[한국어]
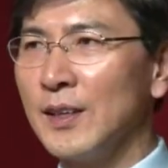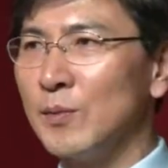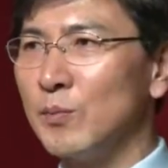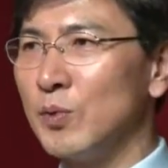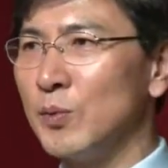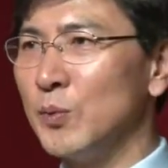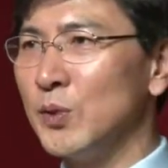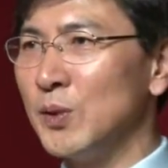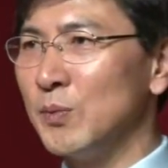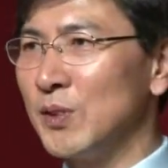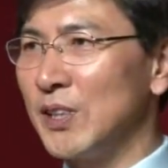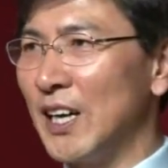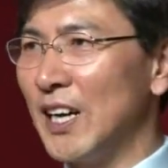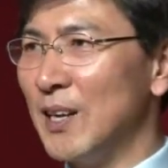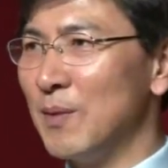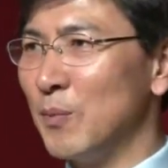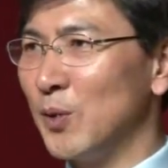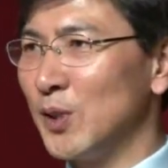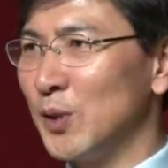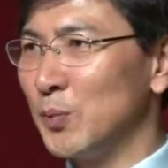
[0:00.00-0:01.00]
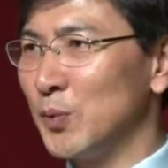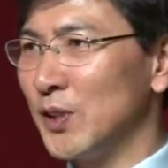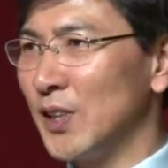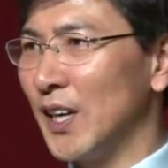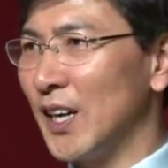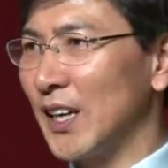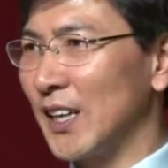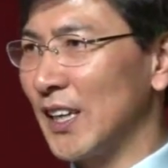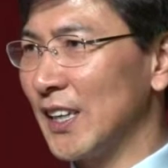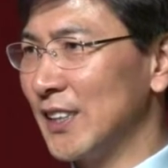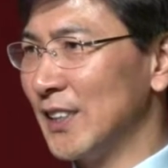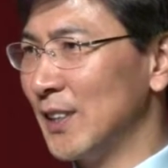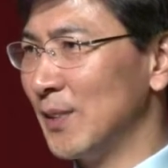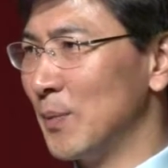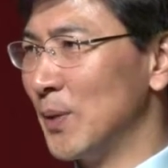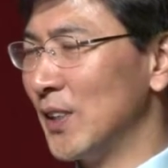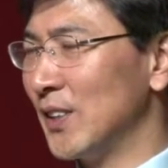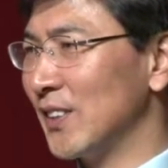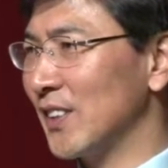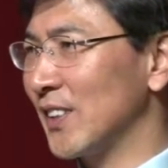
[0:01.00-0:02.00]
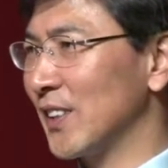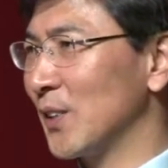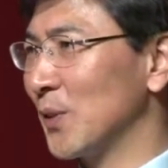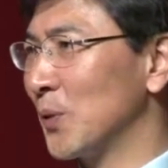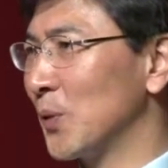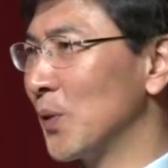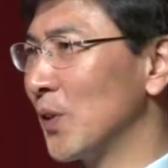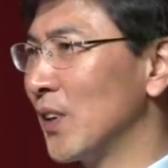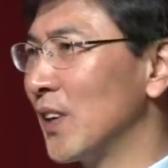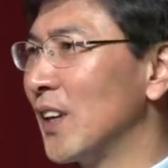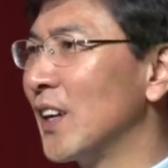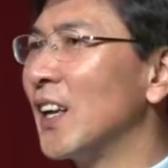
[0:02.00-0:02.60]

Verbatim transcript: 부모님 잘 모십시다 계시면 그리고